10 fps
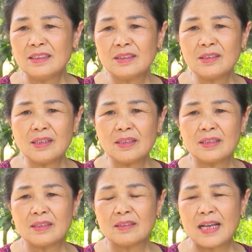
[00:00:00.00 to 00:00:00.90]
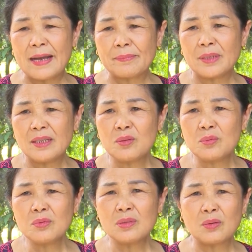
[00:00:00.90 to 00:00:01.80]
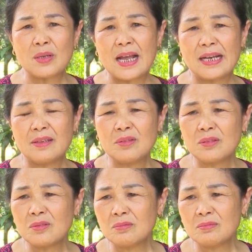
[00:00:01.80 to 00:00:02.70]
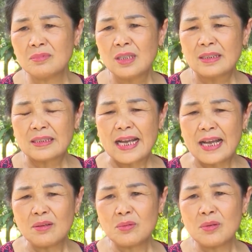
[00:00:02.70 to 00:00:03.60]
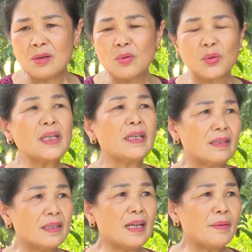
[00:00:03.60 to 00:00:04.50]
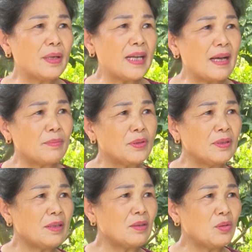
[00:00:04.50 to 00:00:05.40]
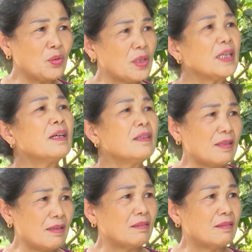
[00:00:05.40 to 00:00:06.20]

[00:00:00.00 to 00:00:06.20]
Như trước thì làm đấy cũng đầu ra đấy nó cũng giá nó cũng không ổn định. Cái này mình làm nó theo nó ổn định hơn.